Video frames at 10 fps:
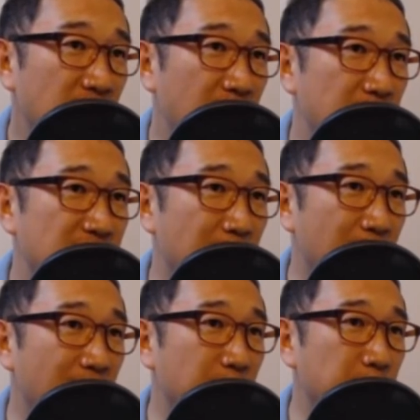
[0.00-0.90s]
예,
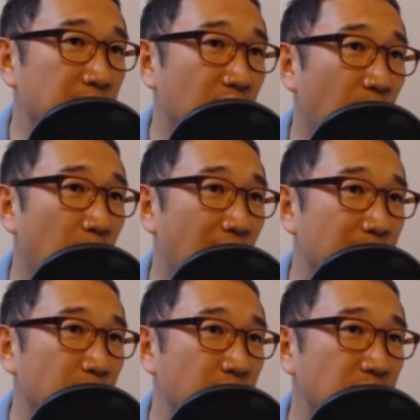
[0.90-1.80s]
비참하게라도 이렇게
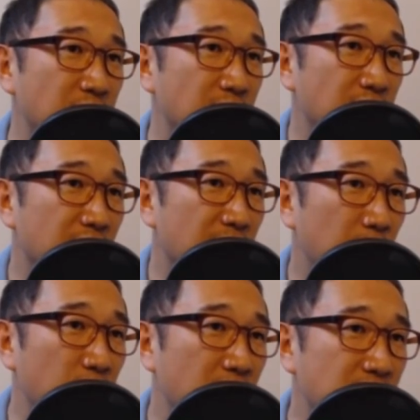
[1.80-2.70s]
넘어가면은
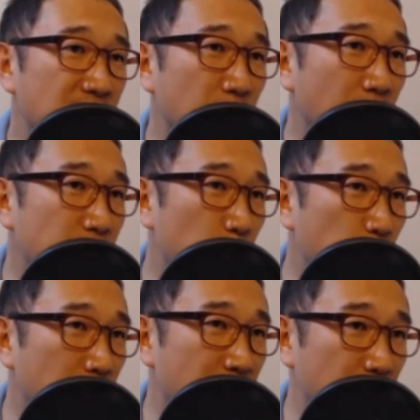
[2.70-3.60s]
뭐 이렇게 씌워가지고
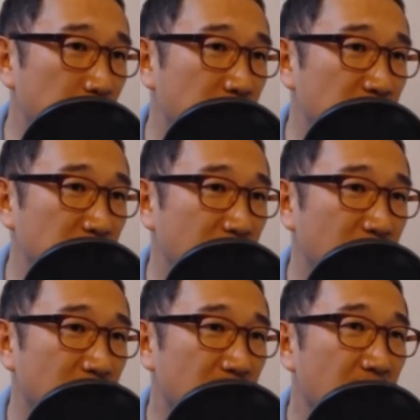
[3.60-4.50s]
공격하는 것도
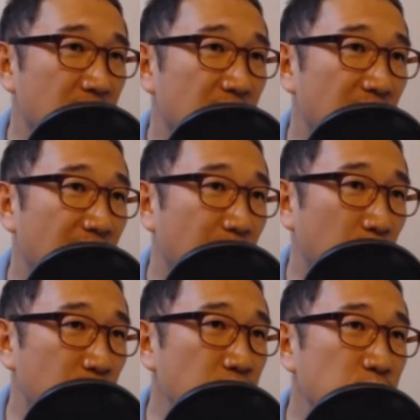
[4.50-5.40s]
있겠지만 예,
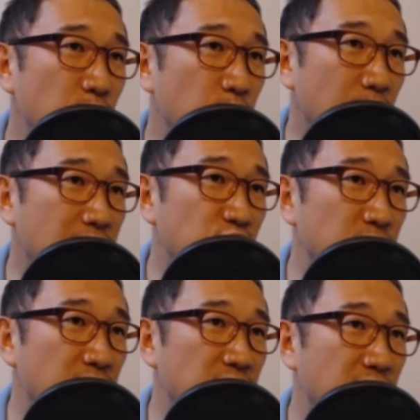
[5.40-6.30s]
뭐 이런 정도까지
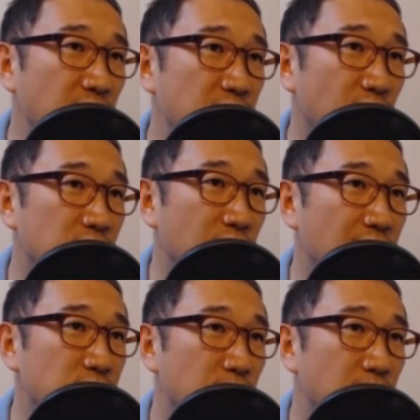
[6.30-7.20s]
두면은 이걸
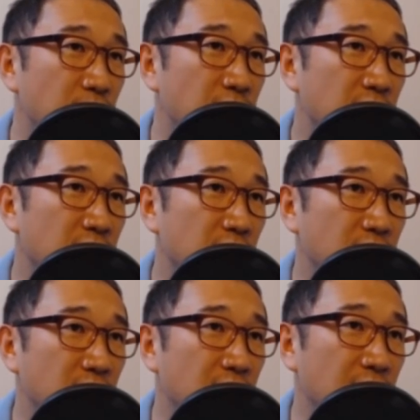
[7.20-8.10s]
젖혀가지고
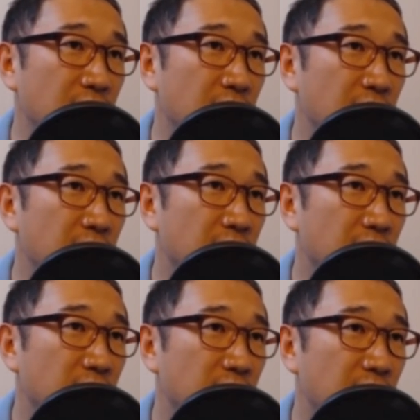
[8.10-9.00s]
이렇게
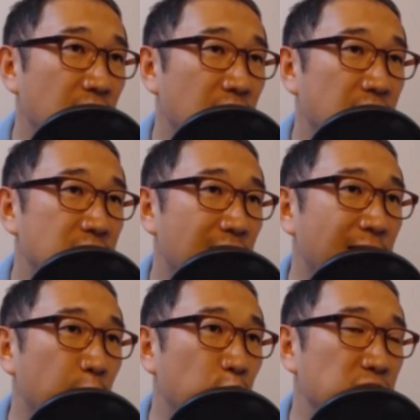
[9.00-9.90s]
예,
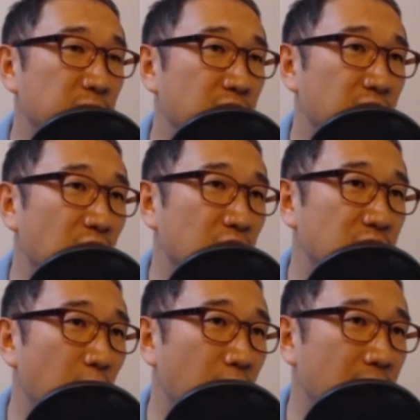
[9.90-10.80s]
살아놓으시면은
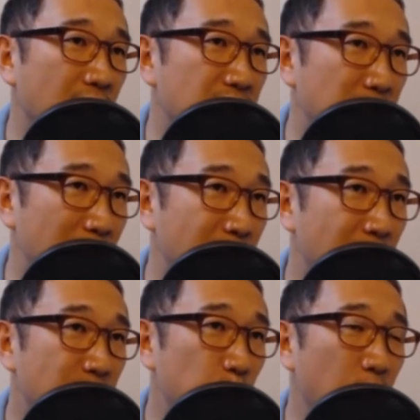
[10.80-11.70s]
여기서 워낙에 이제
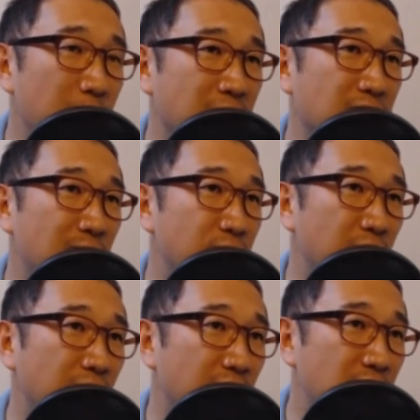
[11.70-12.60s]
백이 손해봤기
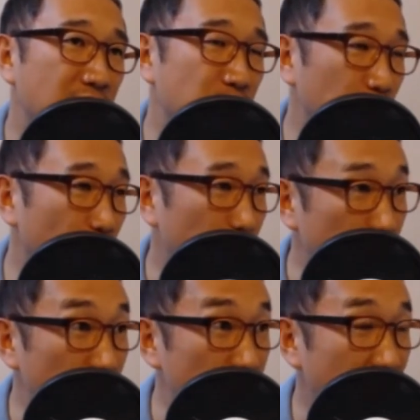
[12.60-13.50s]
때문에 이
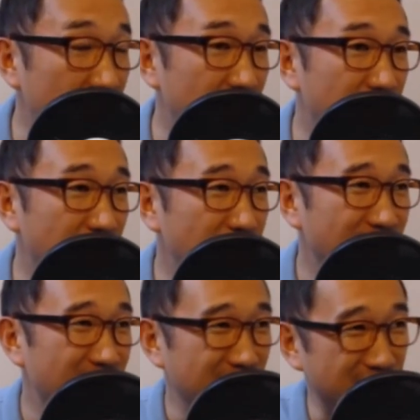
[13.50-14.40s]
정도로도 충분하다는 거
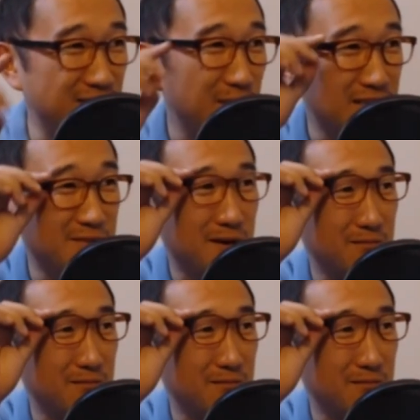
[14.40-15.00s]
잊지 마시기